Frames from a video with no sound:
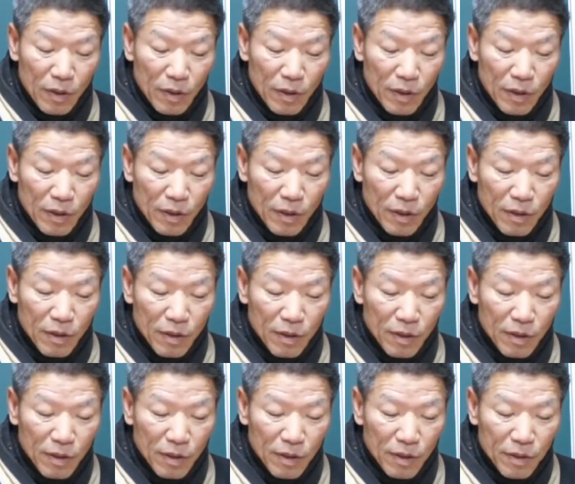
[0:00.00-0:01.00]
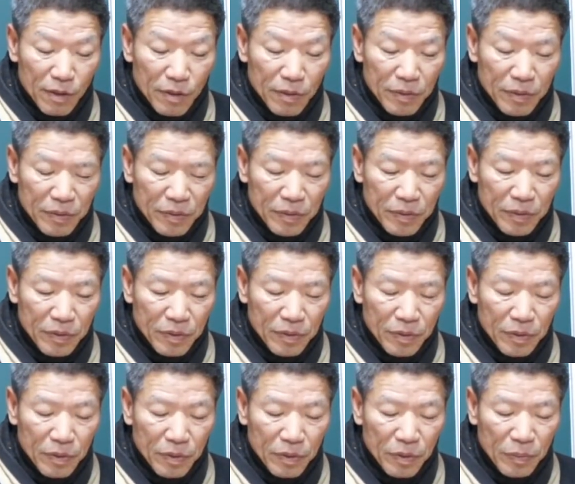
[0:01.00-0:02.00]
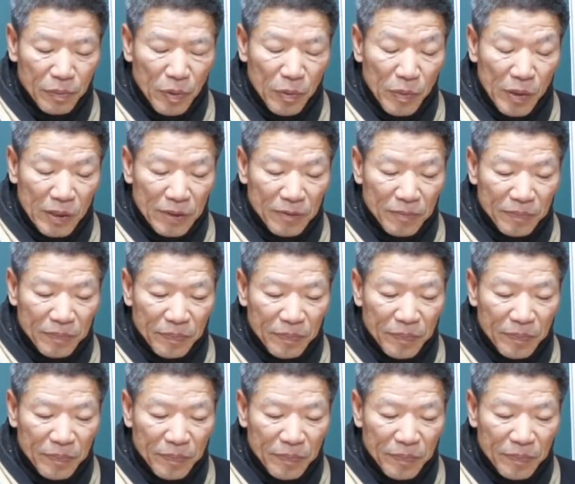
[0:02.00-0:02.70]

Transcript: 이 그 보면은